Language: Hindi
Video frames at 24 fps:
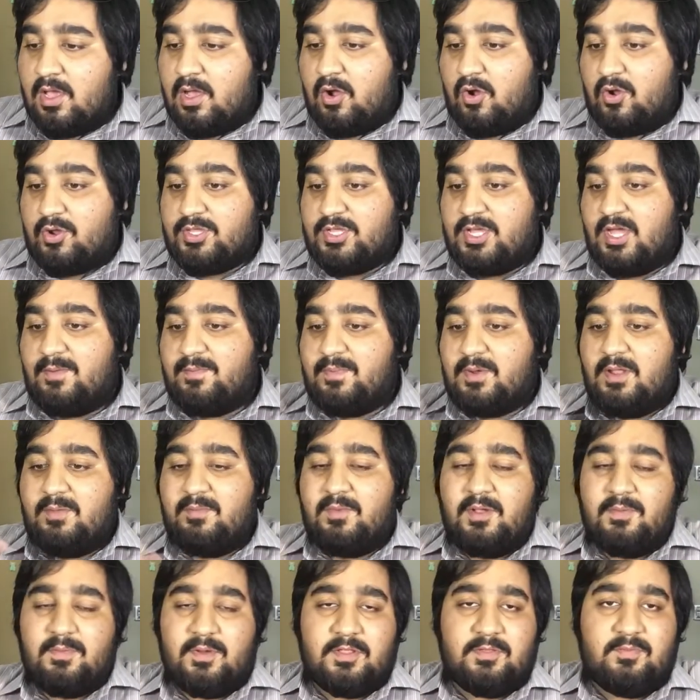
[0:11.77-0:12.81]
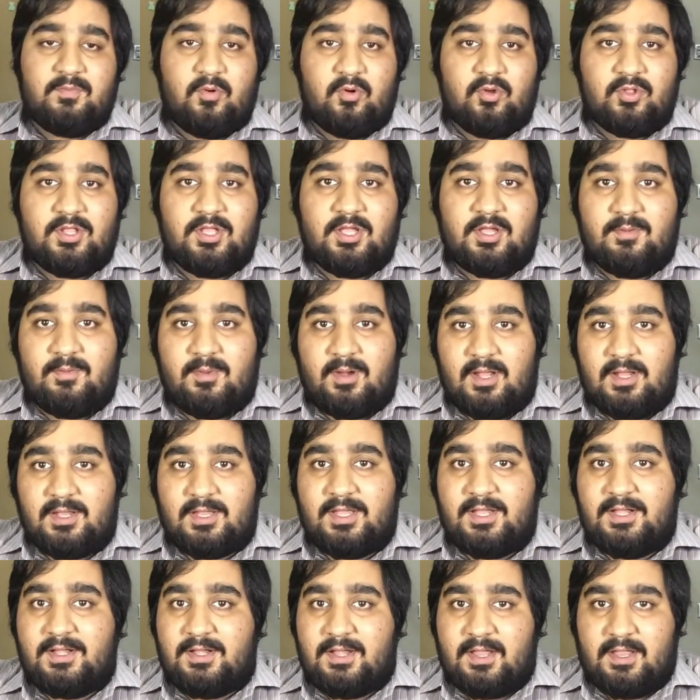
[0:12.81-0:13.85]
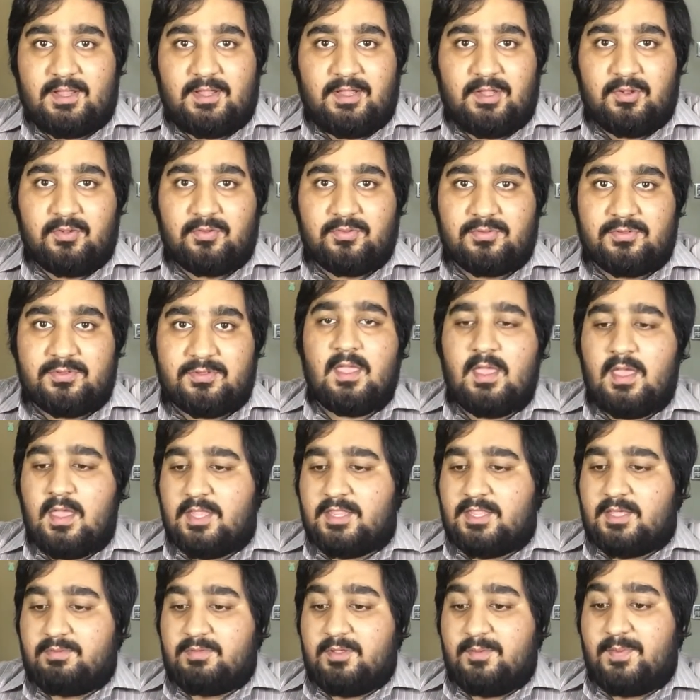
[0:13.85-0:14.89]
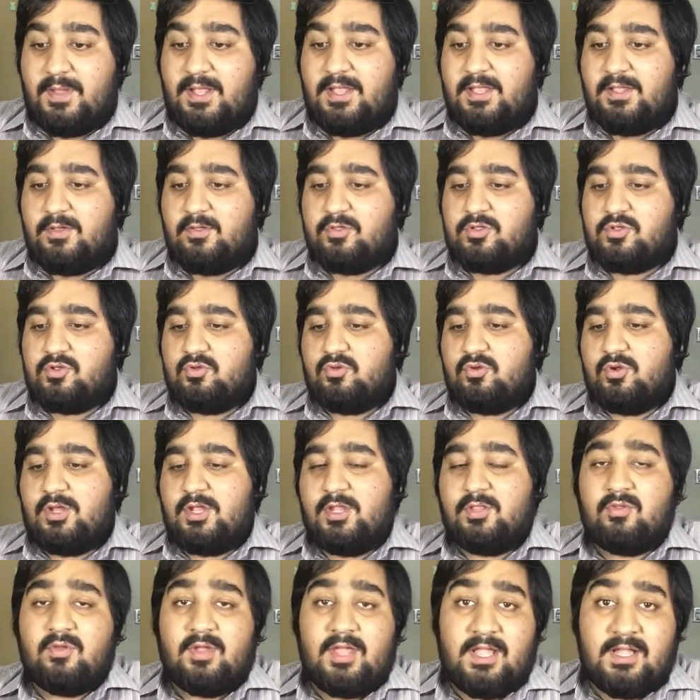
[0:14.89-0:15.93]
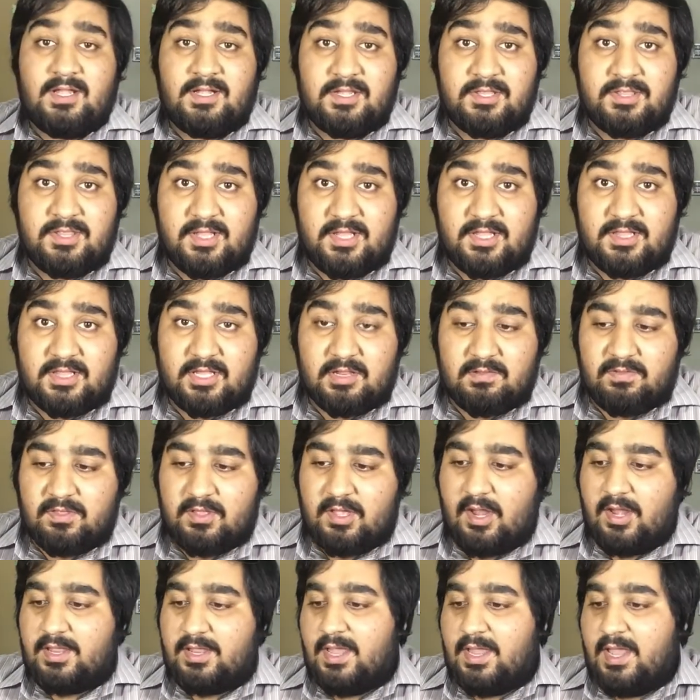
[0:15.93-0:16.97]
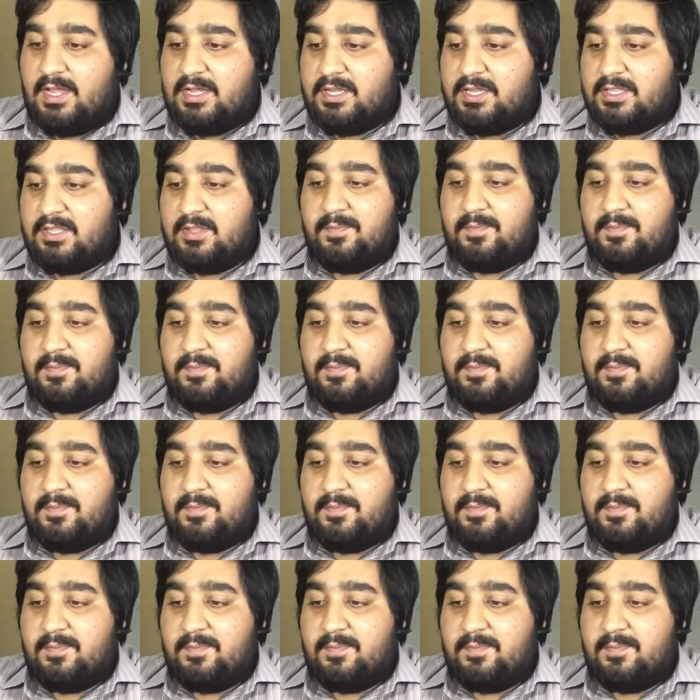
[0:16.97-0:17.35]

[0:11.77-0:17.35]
और यहाँ पर है मेरे पास बहुत ही कमाल की टेक न्यूज़ सबसे पहली न्यूज़ शुरू करें तो एनटीसी की तरफ से आ रही है एनटीसी